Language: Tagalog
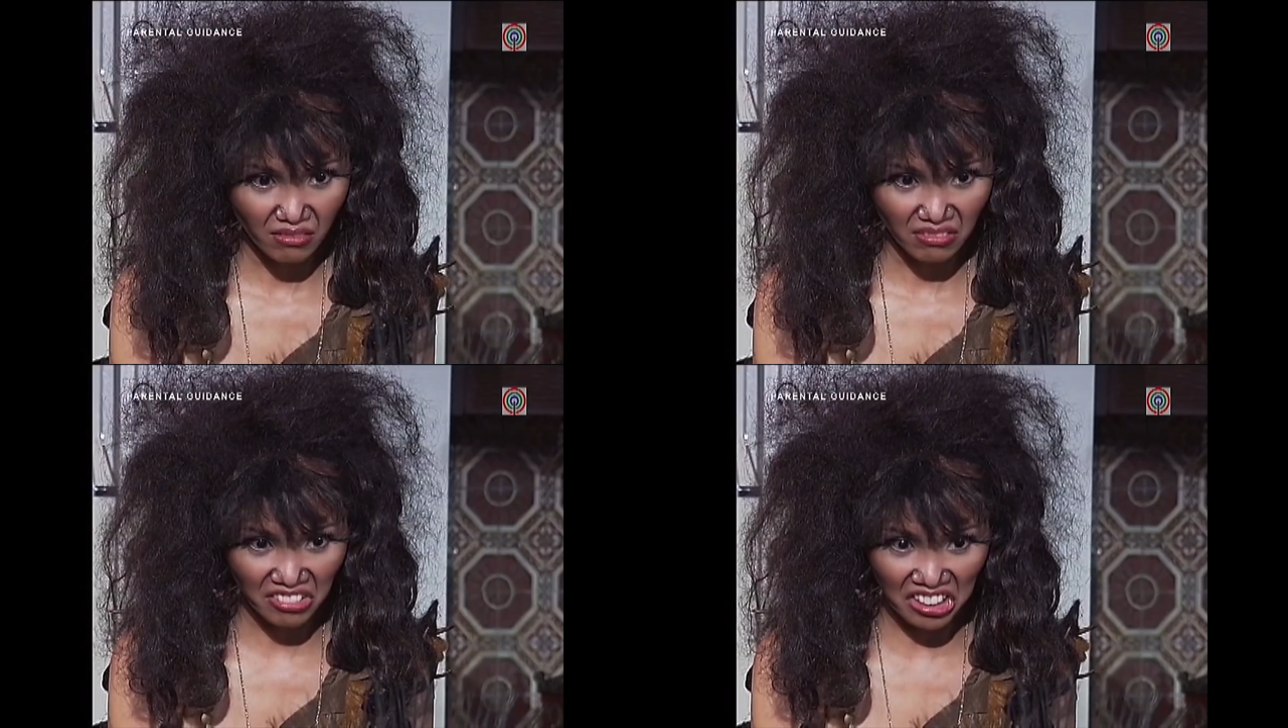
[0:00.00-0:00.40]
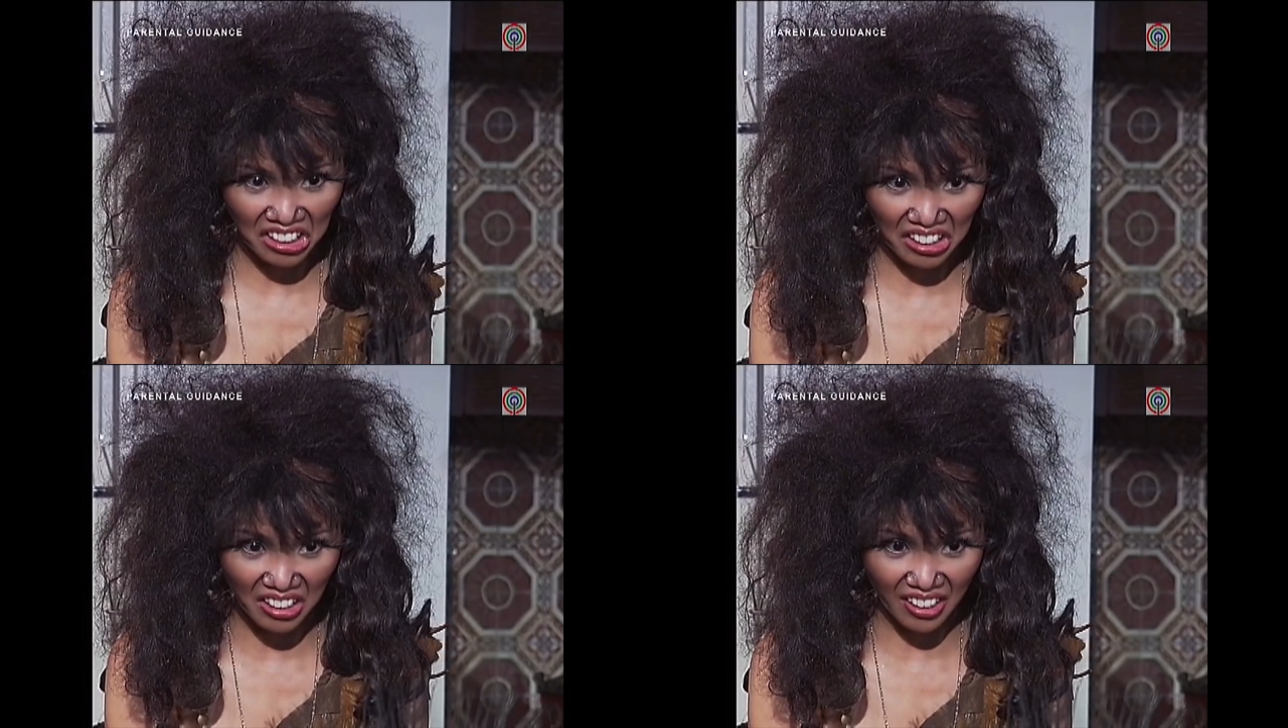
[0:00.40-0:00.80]

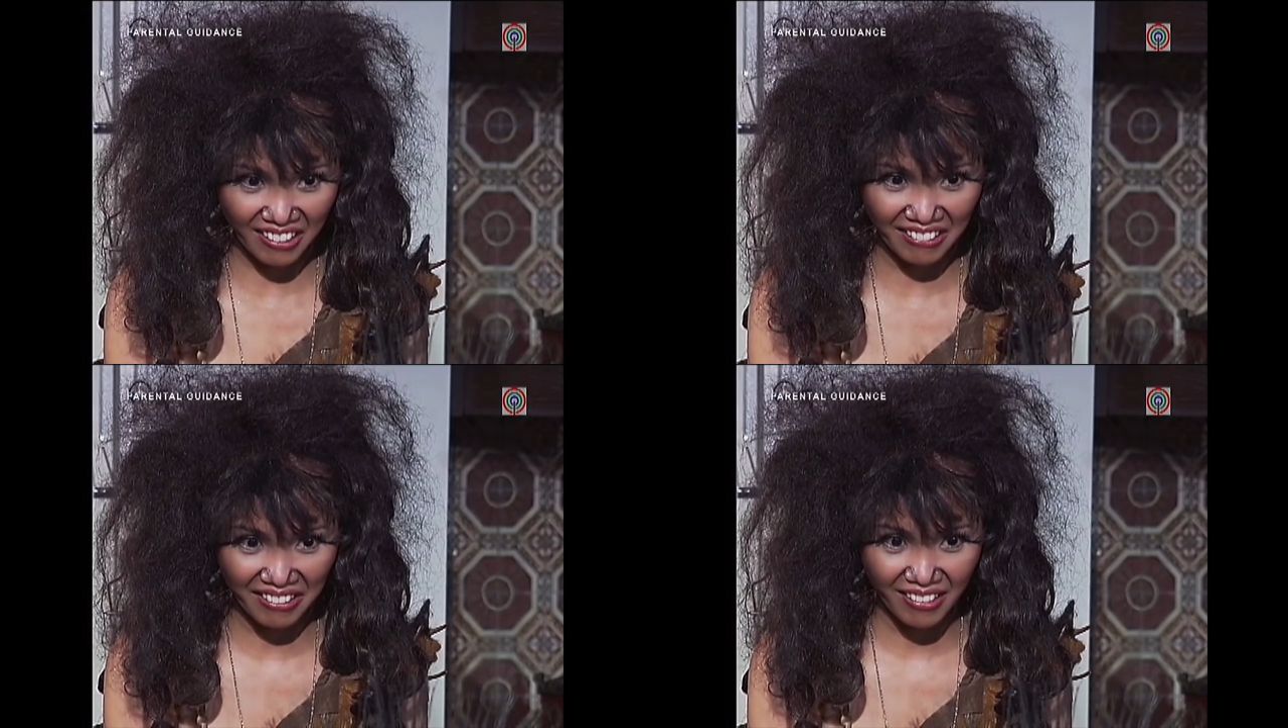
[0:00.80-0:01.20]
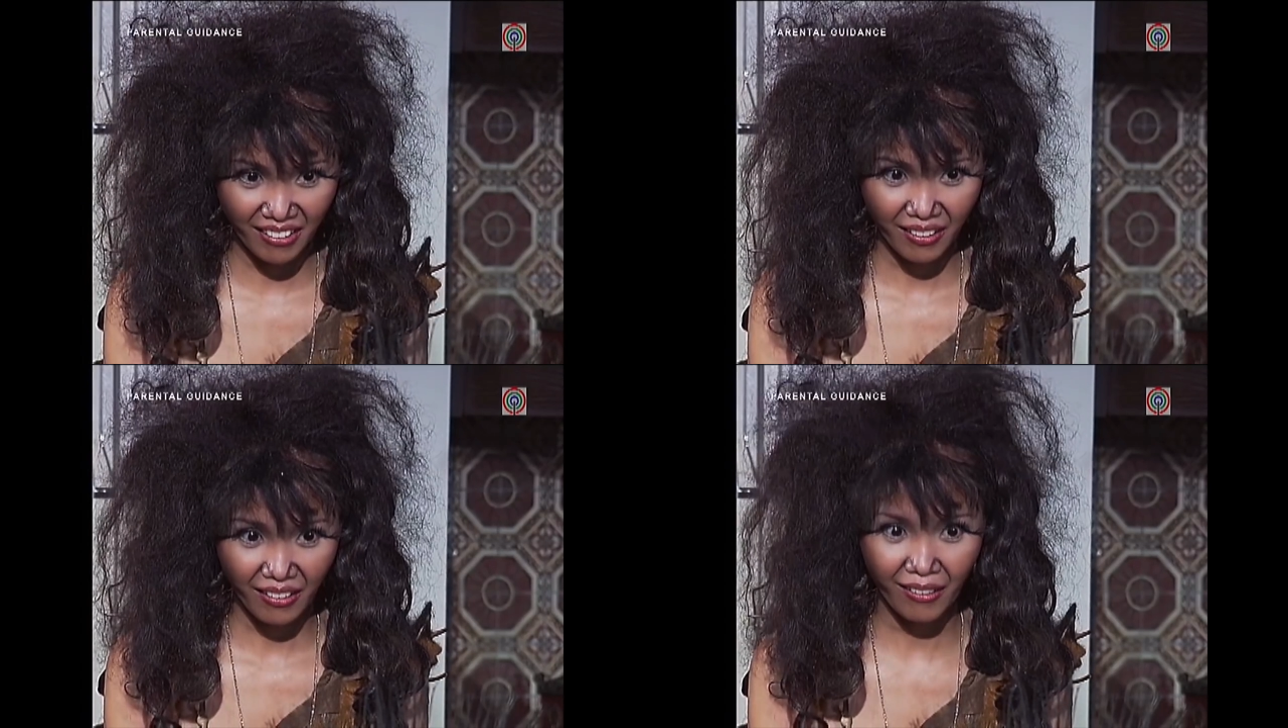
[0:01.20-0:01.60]
Eh,
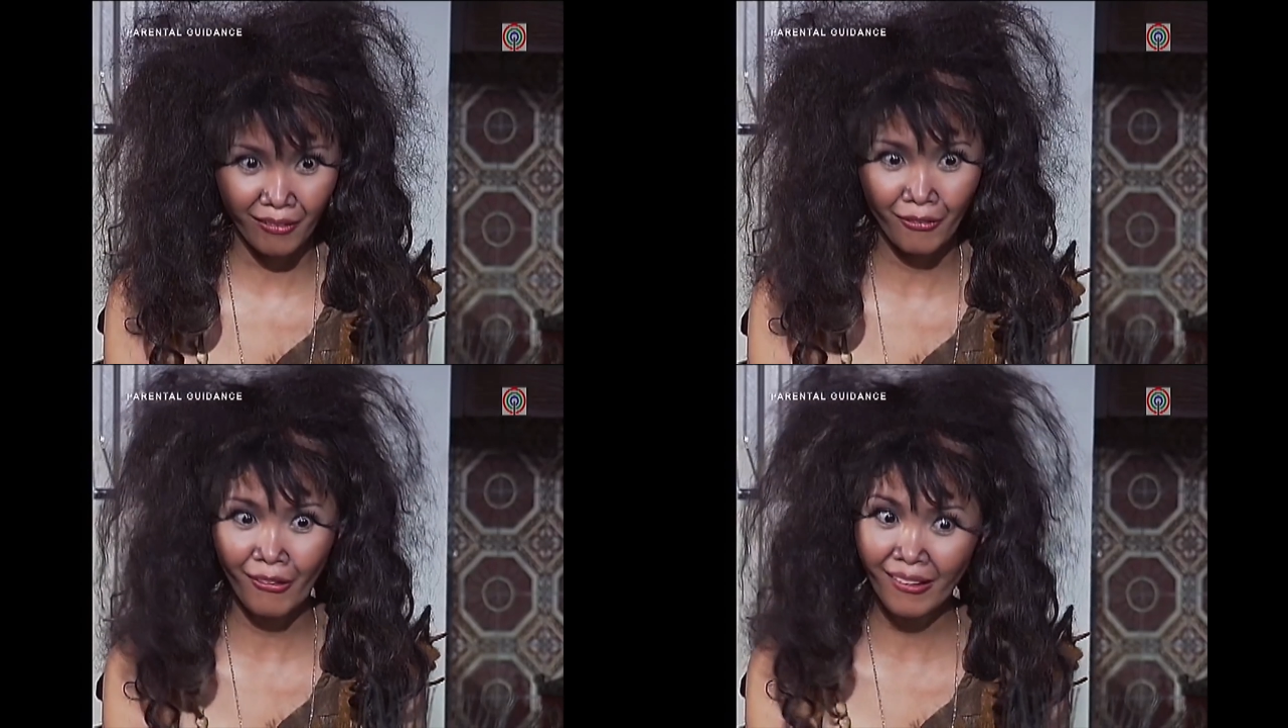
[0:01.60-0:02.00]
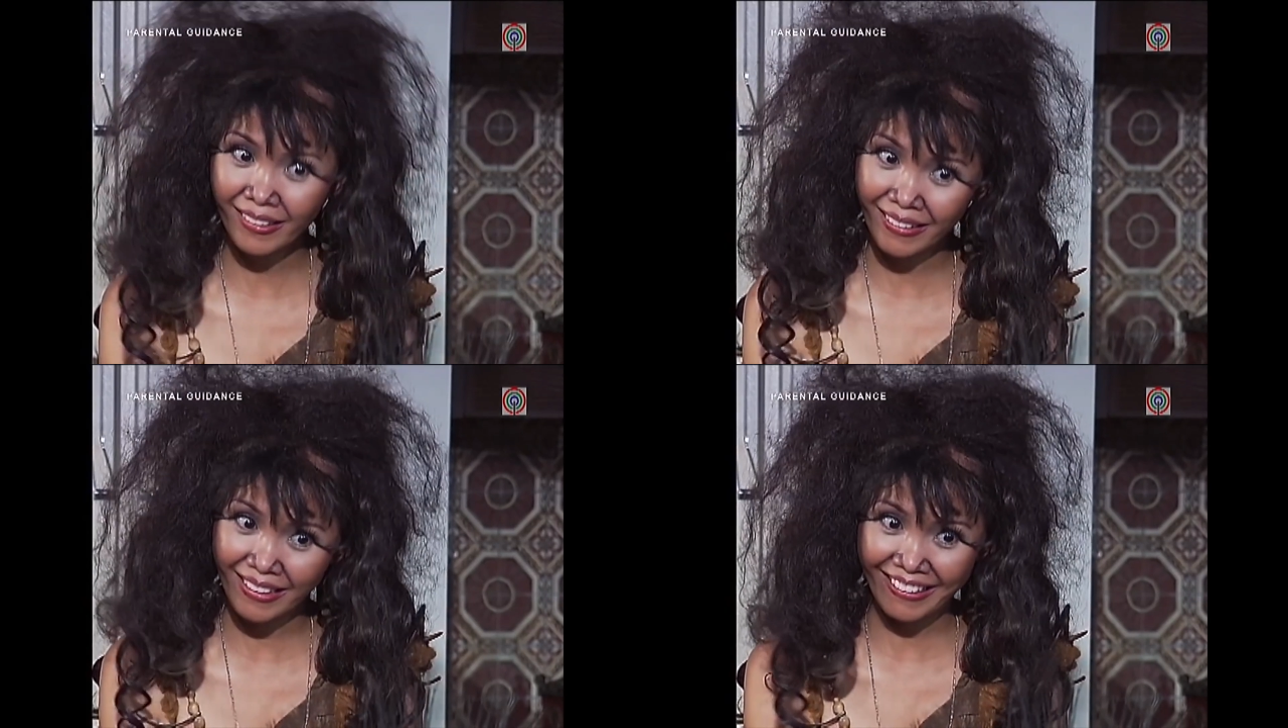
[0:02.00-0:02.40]
ako
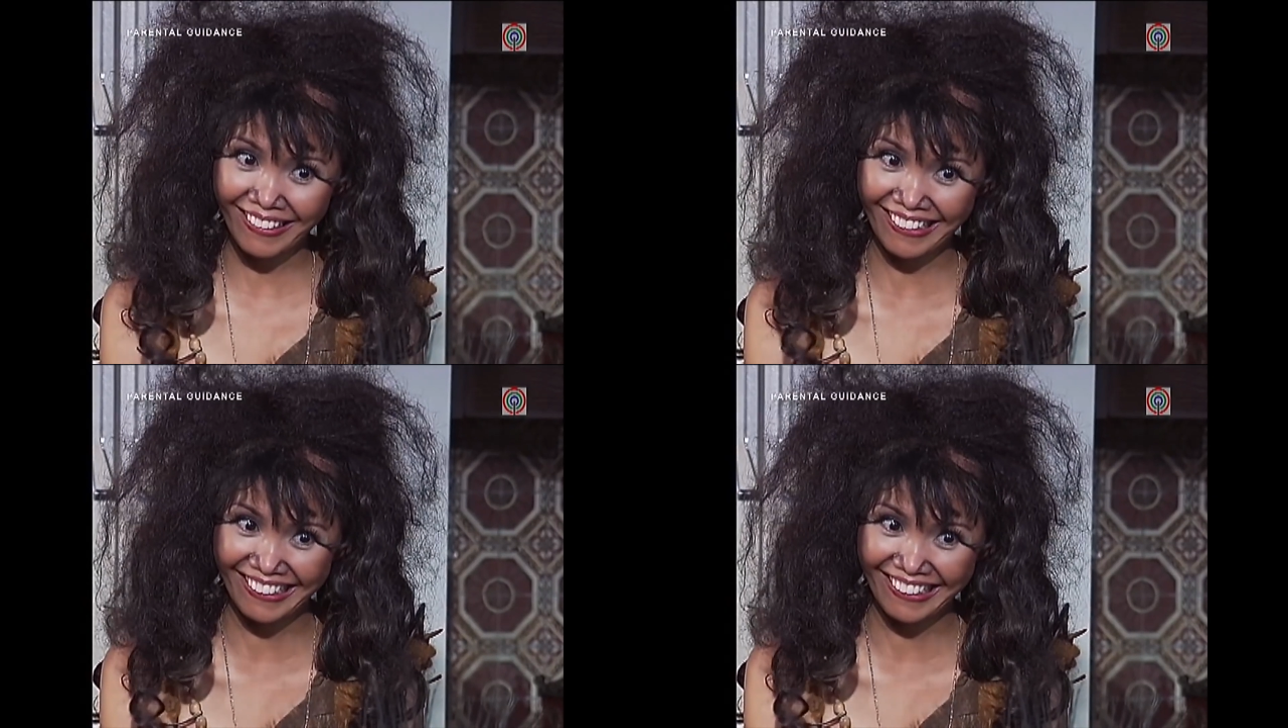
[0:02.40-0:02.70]
ni...